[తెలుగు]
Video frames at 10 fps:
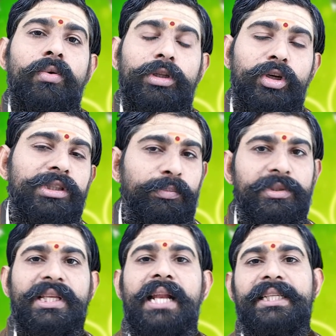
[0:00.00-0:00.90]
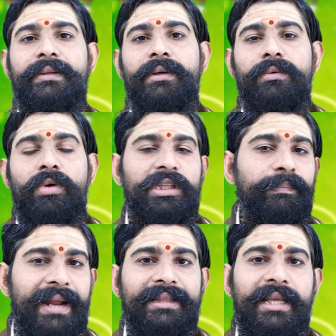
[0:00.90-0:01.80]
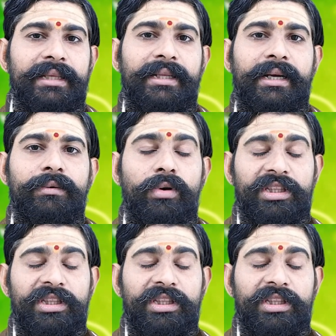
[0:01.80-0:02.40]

కొత్త కొత్త పుస్తకాలు చదవడం కొత్త ప్రాంతాలు తిరగడం